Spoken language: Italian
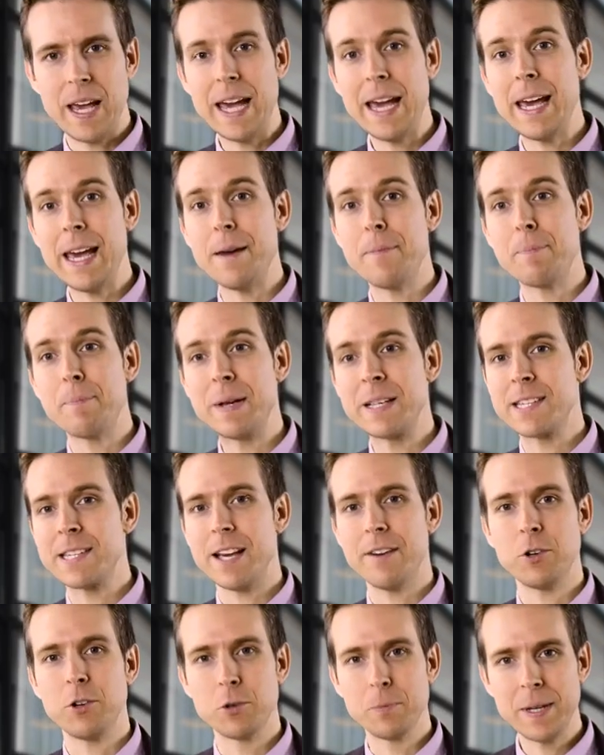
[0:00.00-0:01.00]
e
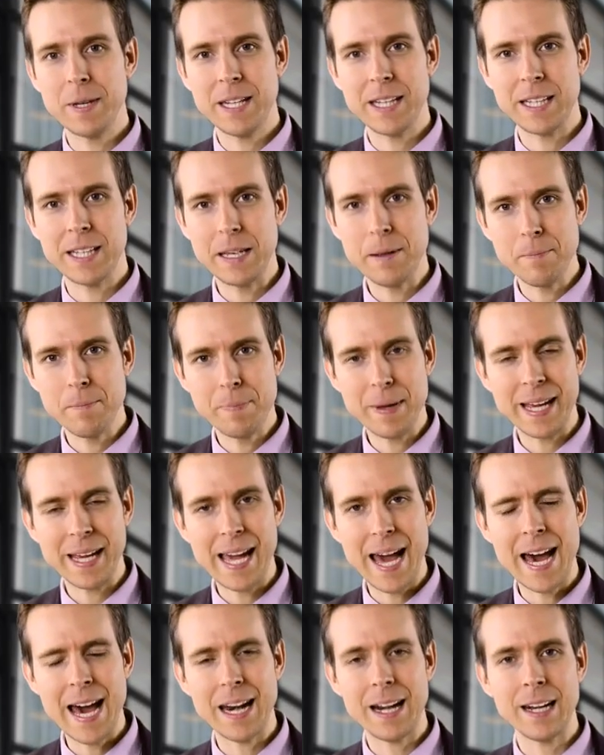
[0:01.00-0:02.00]
pensavano bene di
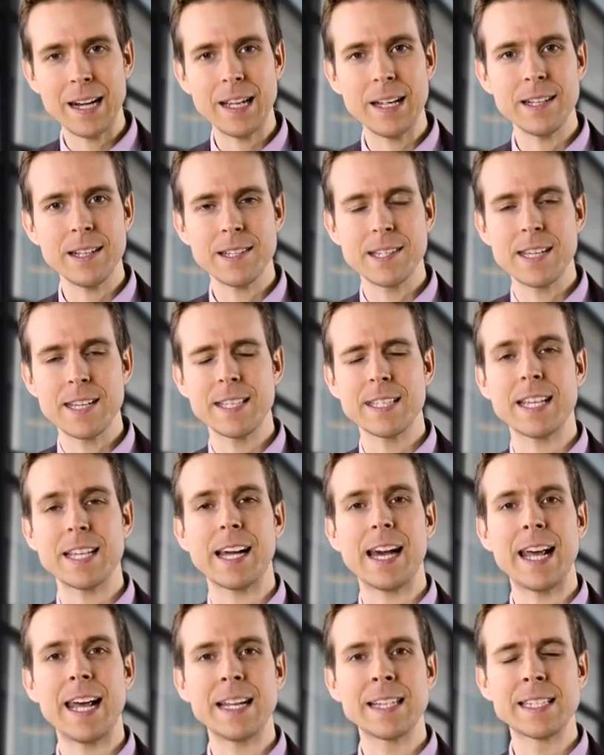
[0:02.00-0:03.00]
impiegarli senza
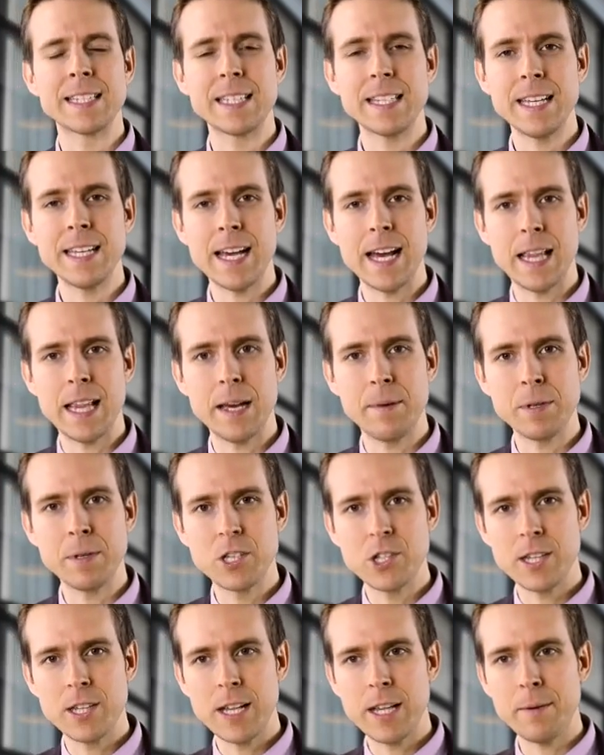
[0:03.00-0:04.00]
garanzia agli
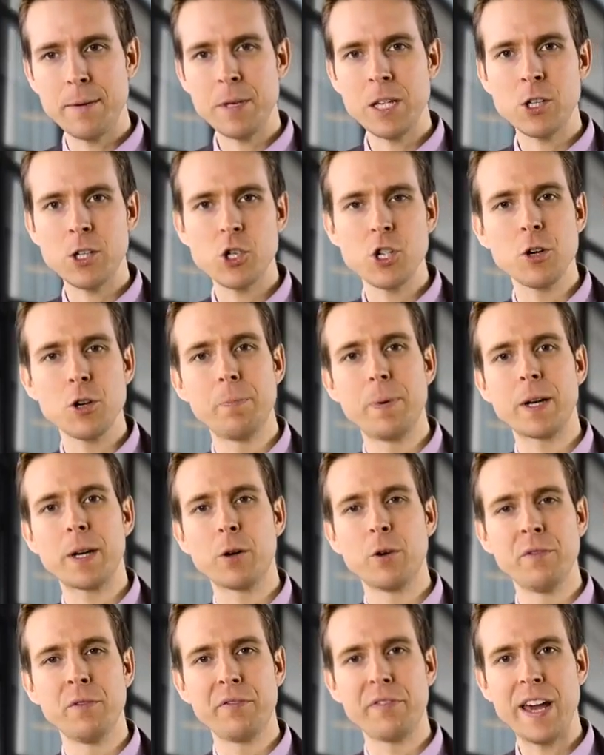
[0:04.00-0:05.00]
amici degli amici o per
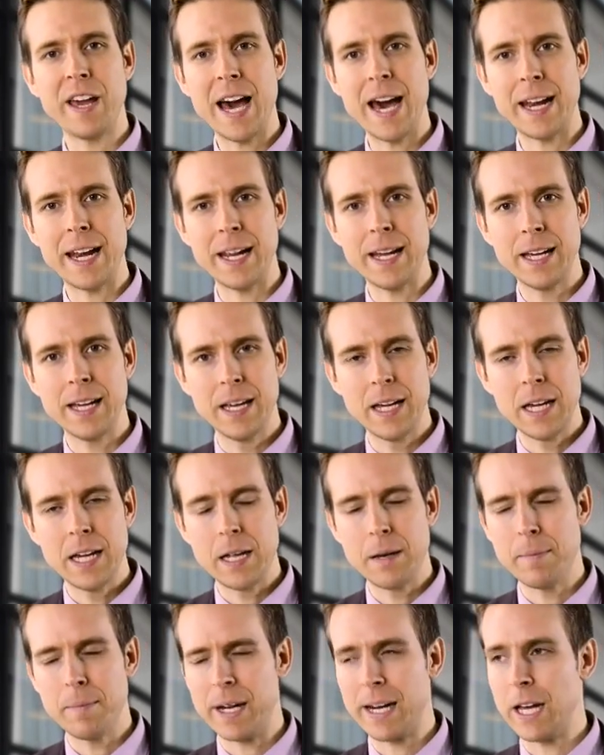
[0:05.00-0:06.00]
gonfiare
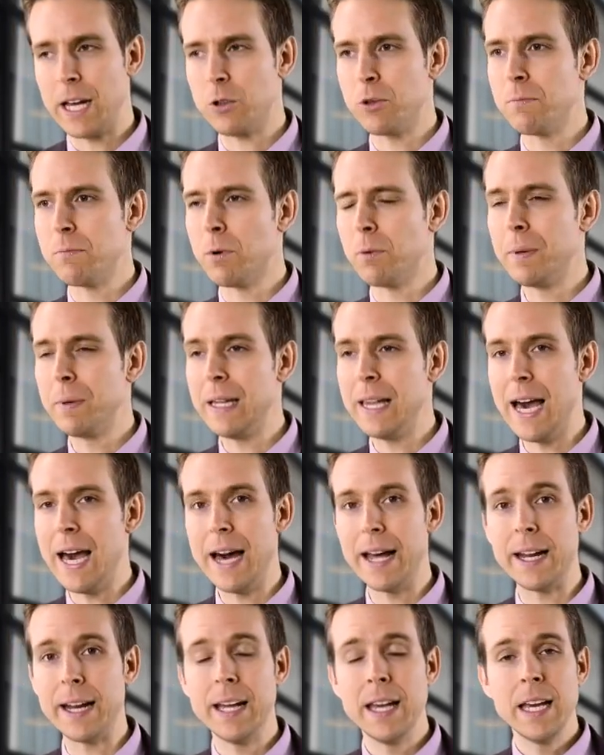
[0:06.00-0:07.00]
il mercato
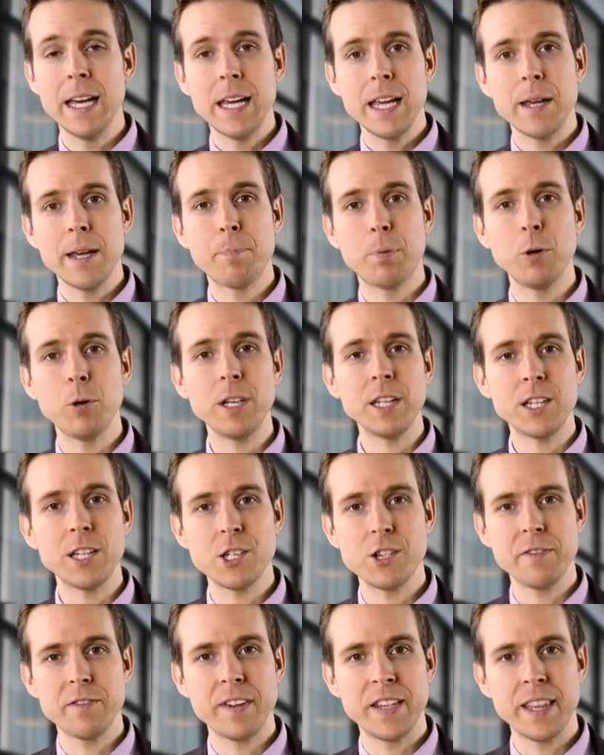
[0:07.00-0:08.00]
immobiliare. I
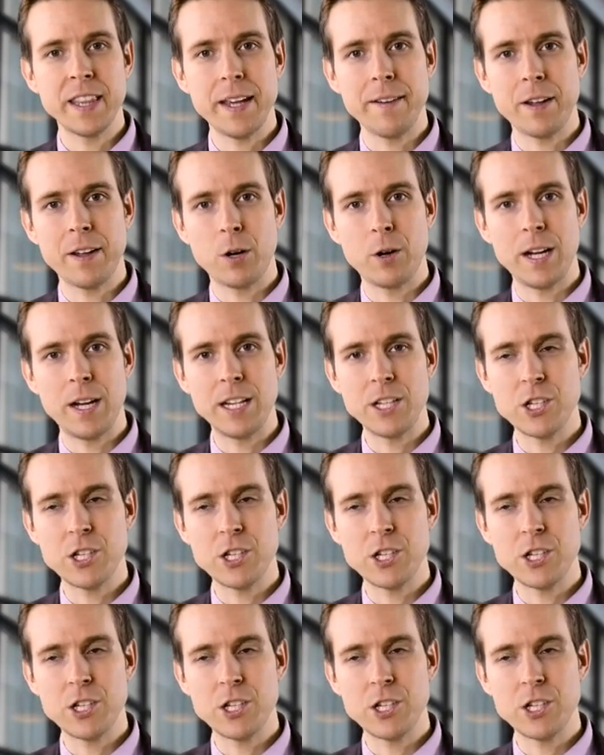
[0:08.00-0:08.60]
politici vendevano le